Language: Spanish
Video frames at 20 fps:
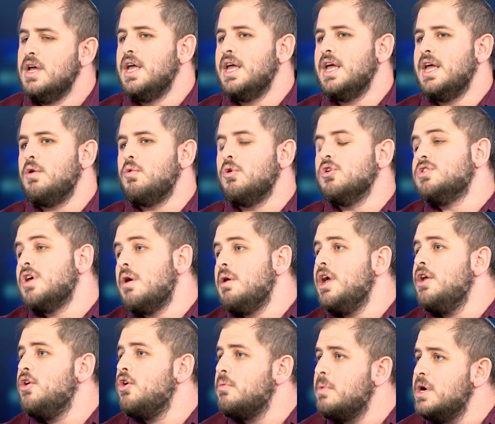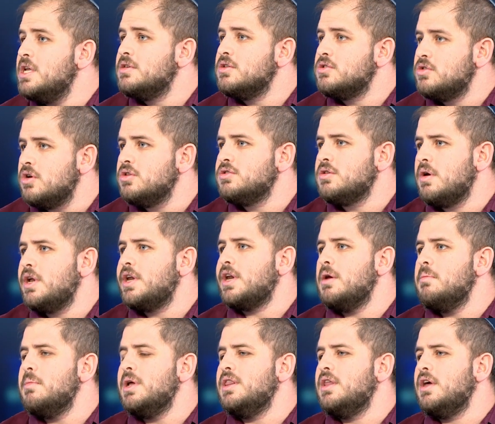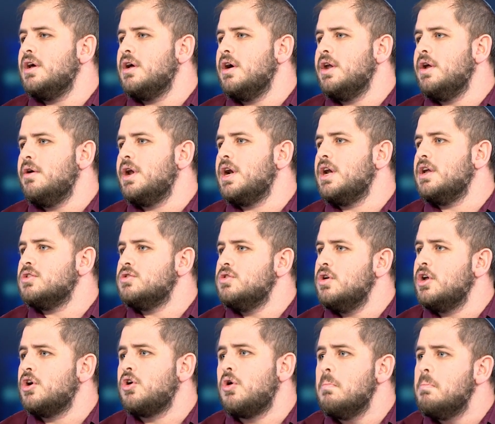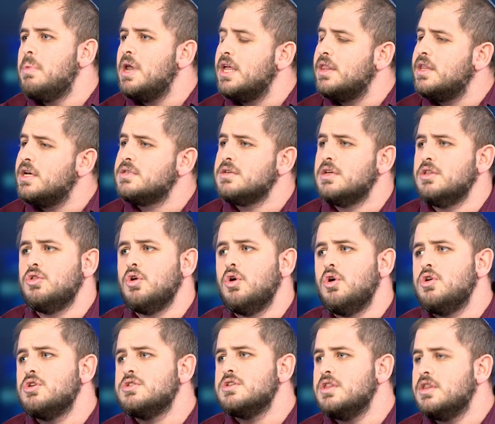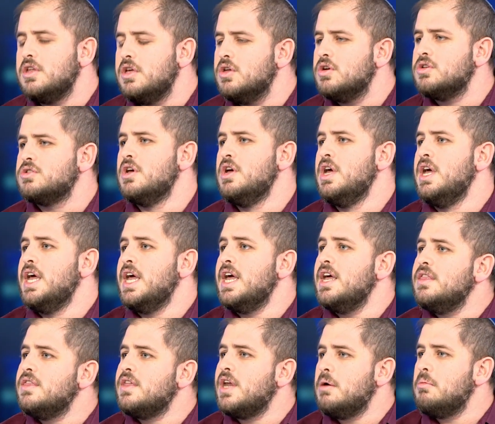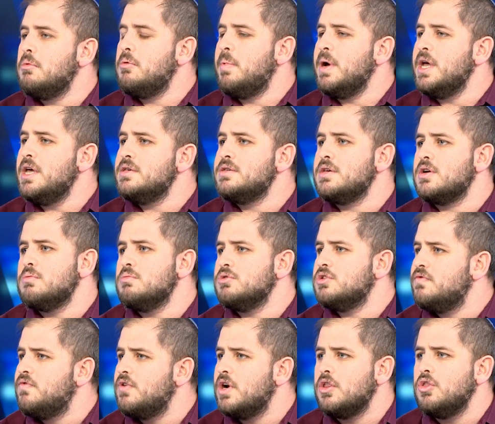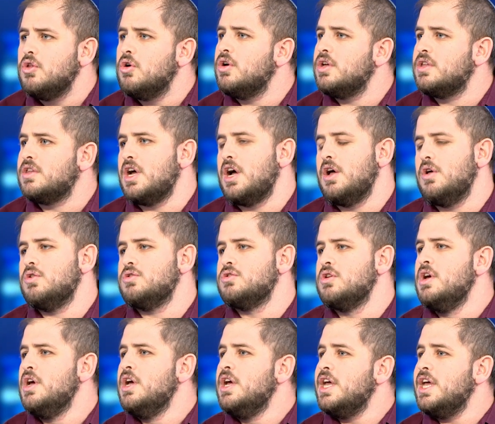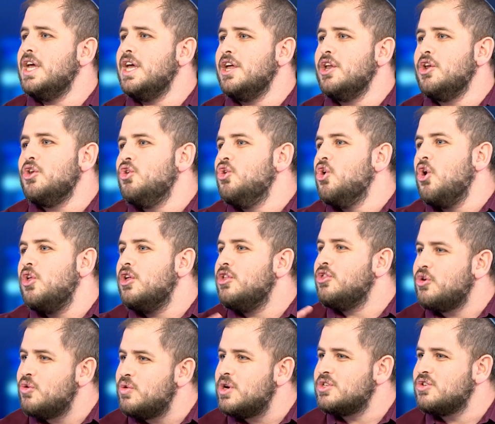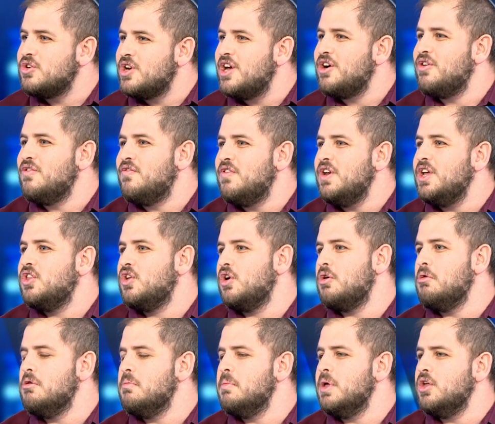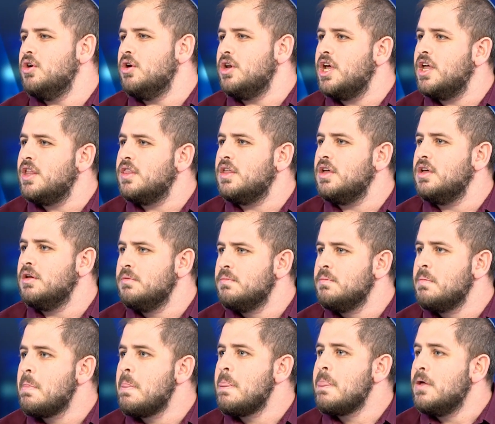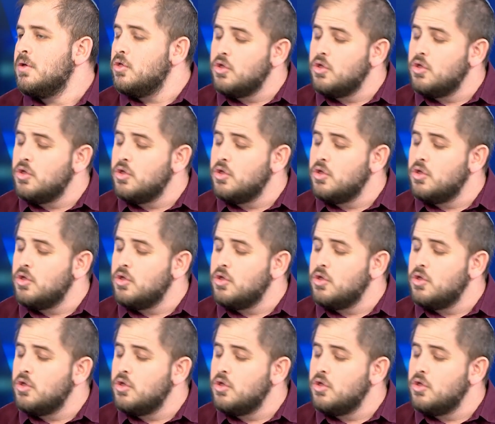Eh, cuando se habla de normalización, se habla realmente de que van a haber relaciones completas en todos los sentidos entre ambos países, como si fueran dos estados eh, no dentro de una zona de conflicto como el Medio Oriente. Dos estados amigos.